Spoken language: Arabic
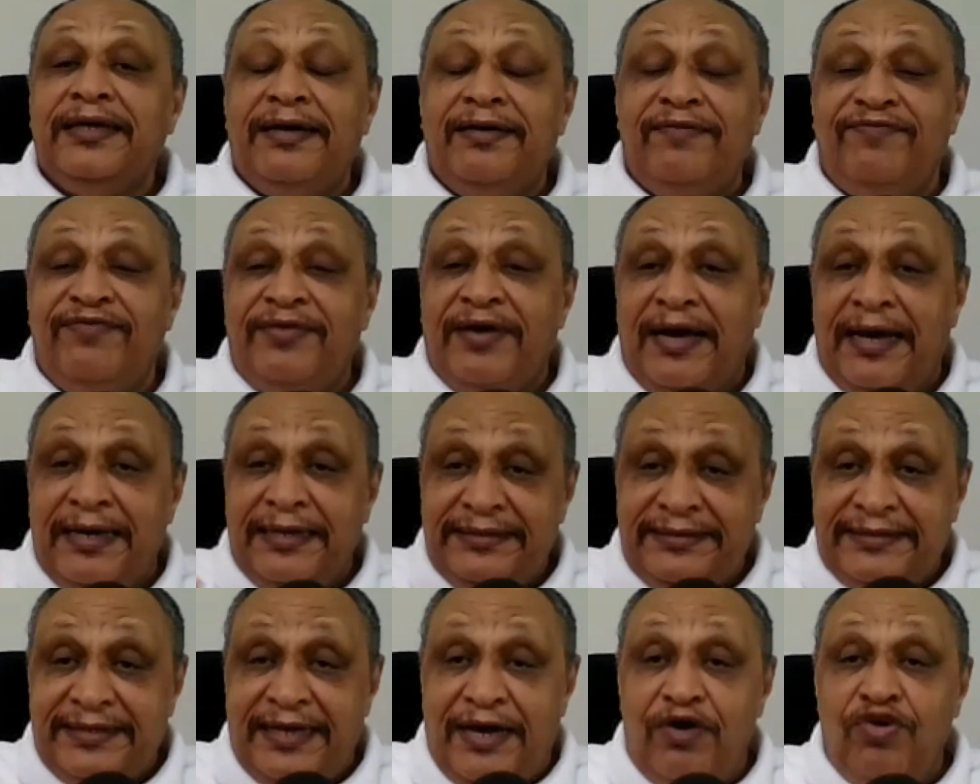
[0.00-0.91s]

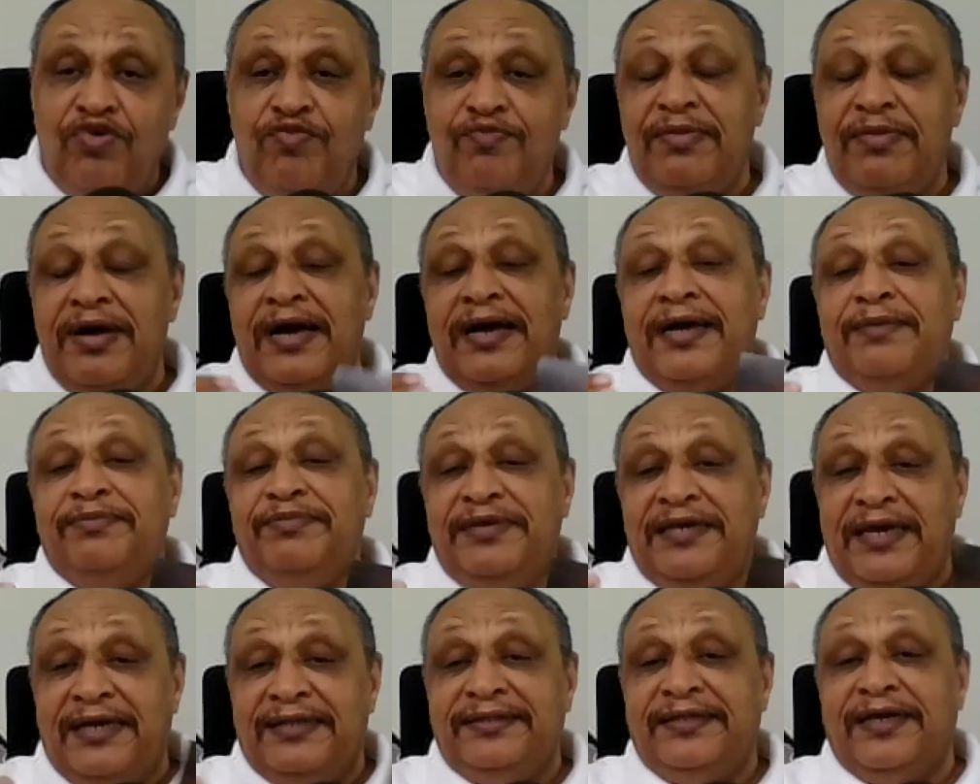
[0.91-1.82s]
فإذا هم
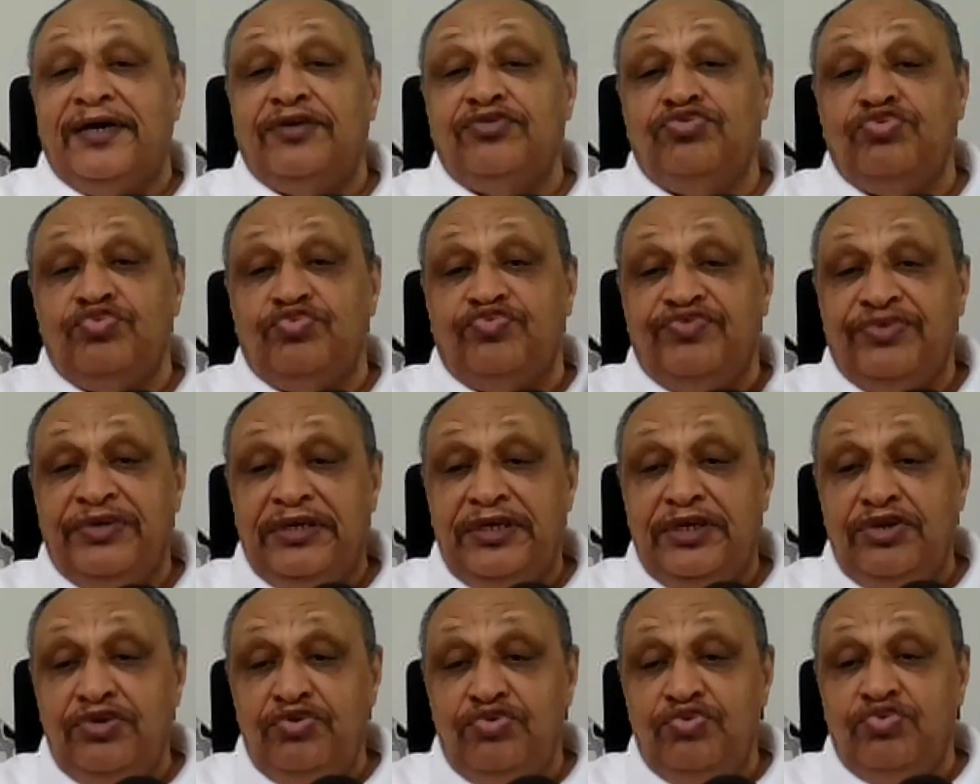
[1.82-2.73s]
بيعتقدوا في
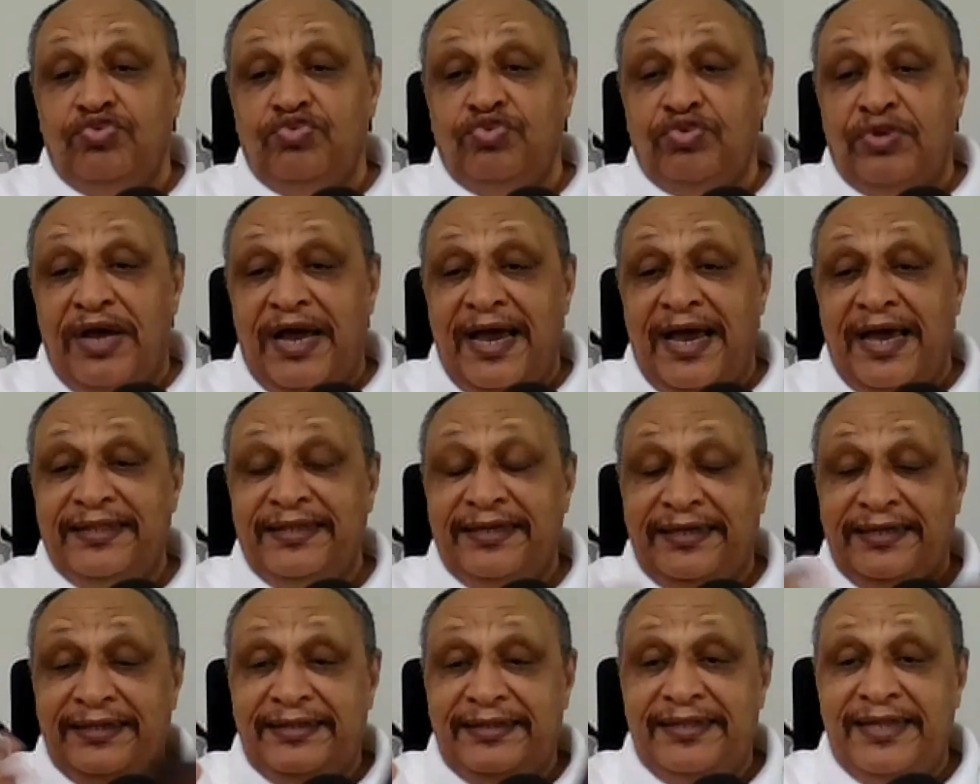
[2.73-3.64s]
أن
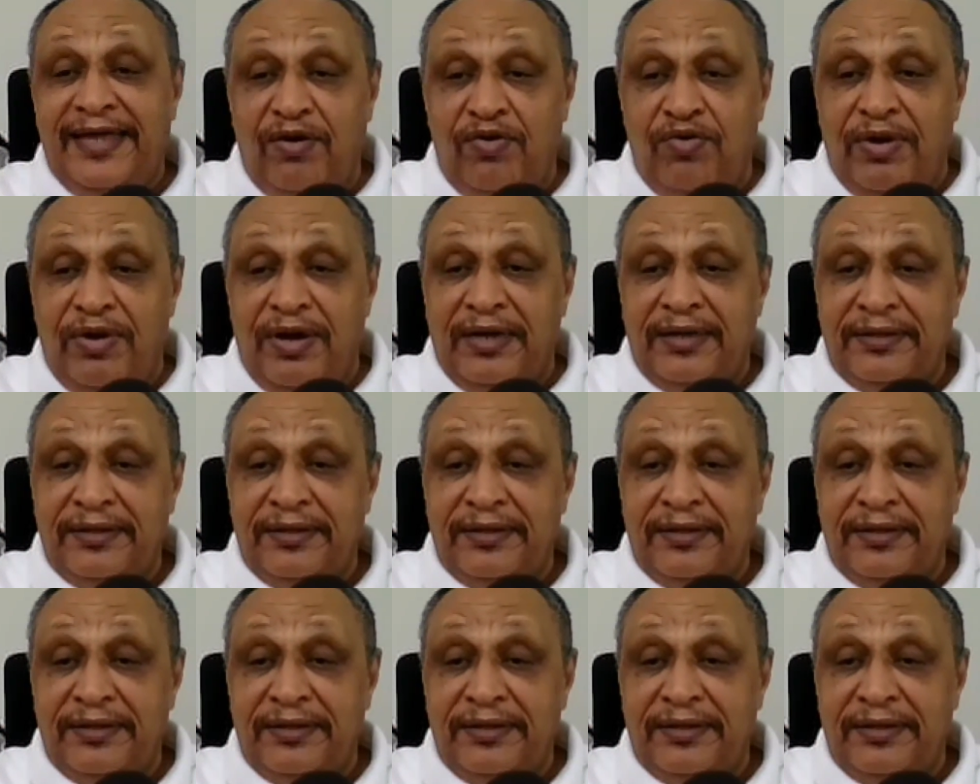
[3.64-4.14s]
هذه الدعوة